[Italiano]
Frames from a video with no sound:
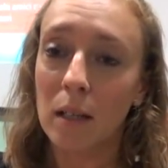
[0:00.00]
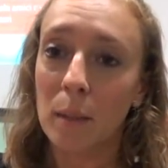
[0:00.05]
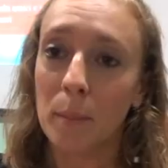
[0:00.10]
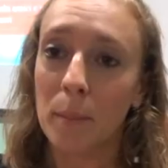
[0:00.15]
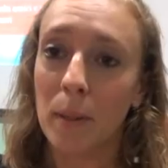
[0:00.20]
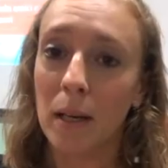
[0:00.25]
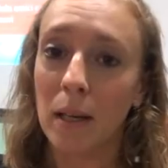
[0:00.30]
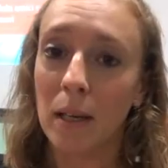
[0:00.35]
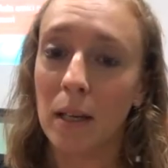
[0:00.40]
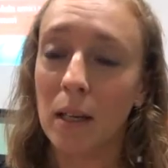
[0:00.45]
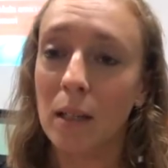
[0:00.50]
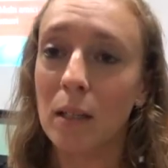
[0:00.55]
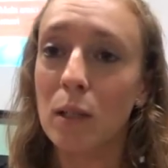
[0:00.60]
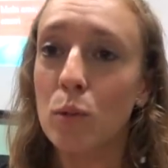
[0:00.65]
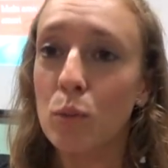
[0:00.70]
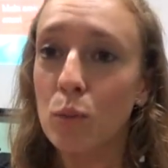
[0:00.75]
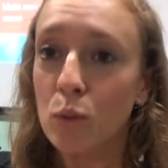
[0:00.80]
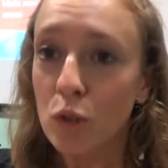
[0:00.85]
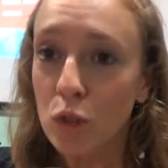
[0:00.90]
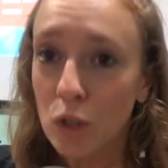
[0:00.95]
parlare di
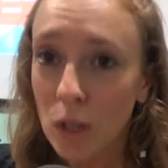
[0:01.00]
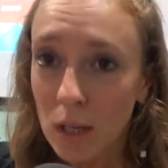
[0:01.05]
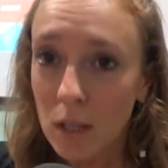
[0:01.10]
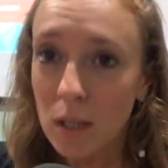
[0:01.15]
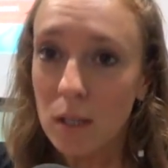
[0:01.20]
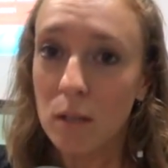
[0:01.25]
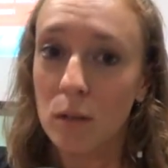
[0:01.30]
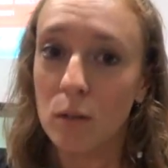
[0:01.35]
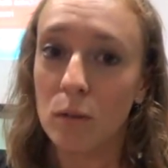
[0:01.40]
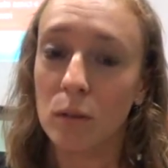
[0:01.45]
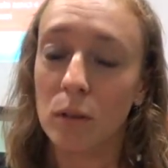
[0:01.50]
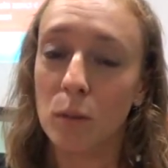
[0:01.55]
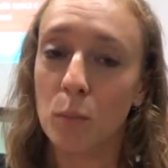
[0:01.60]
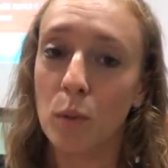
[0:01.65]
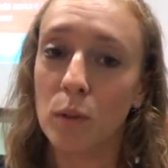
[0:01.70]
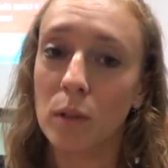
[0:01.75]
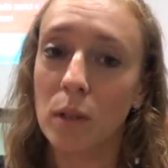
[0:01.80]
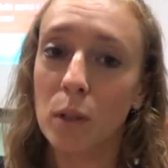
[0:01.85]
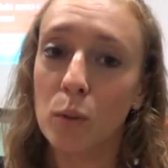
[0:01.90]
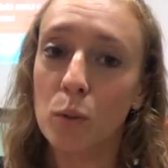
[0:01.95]
successo, di
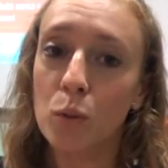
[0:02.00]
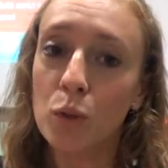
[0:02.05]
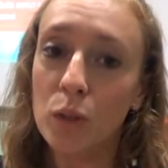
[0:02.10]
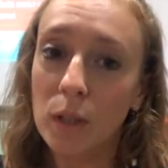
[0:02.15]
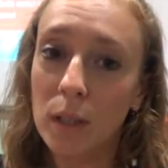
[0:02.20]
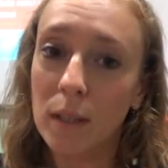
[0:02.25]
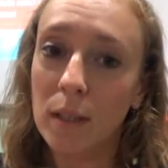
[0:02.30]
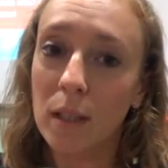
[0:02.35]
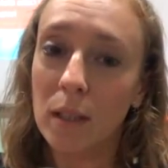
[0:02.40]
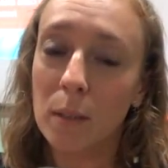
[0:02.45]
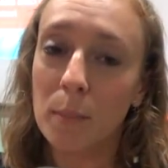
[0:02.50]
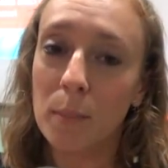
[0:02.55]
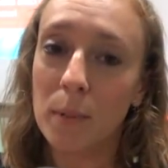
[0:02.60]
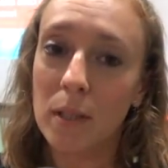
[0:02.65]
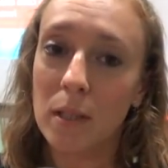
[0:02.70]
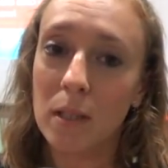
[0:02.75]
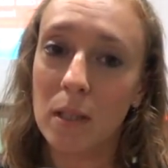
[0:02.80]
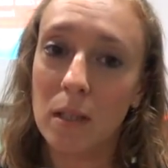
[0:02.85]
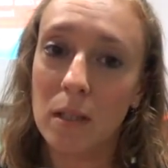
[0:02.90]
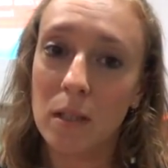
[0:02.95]
buona riuscita, di
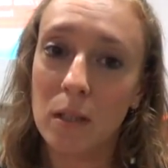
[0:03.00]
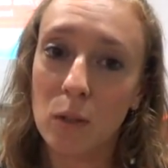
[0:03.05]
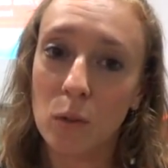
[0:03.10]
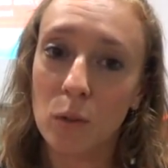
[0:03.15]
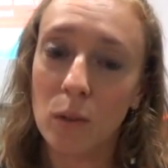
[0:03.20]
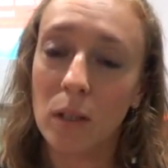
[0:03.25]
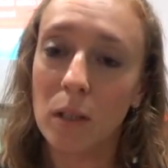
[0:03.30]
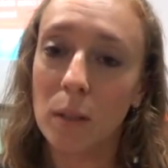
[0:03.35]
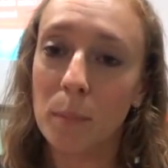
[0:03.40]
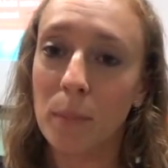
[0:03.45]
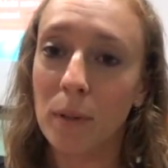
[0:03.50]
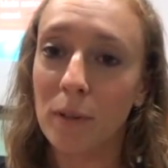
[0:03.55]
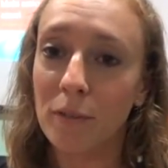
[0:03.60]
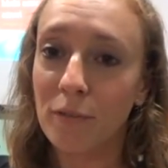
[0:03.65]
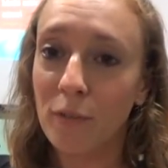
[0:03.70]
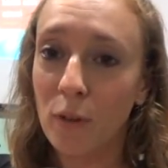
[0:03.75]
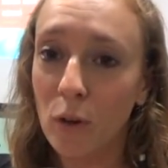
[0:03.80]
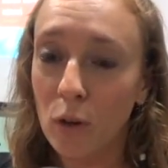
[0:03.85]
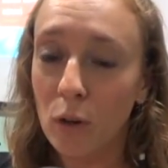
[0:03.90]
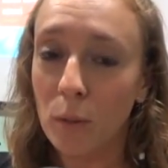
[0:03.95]
prestazione, di
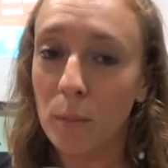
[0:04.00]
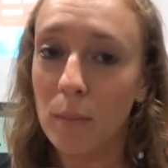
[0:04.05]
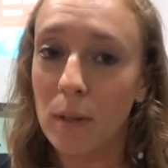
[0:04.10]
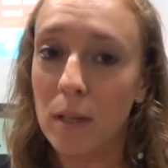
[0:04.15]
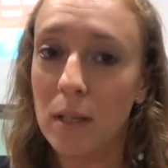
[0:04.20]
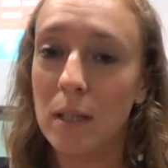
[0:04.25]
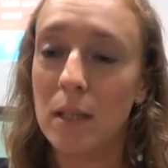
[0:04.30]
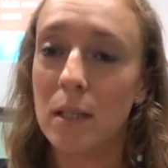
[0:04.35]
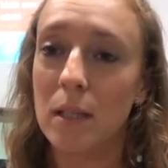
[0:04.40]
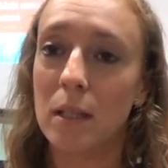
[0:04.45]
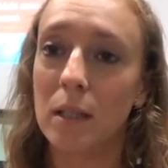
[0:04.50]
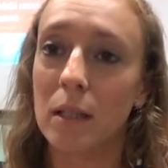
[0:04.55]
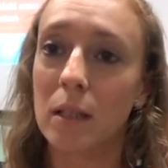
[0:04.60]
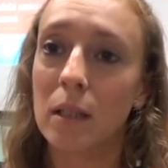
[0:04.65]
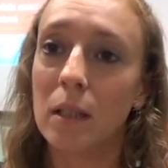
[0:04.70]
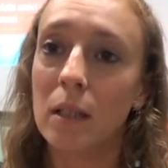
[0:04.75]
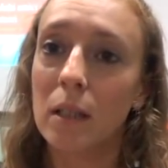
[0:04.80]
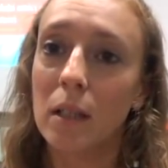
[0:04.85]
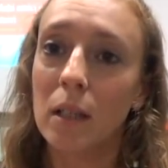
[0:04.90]
performance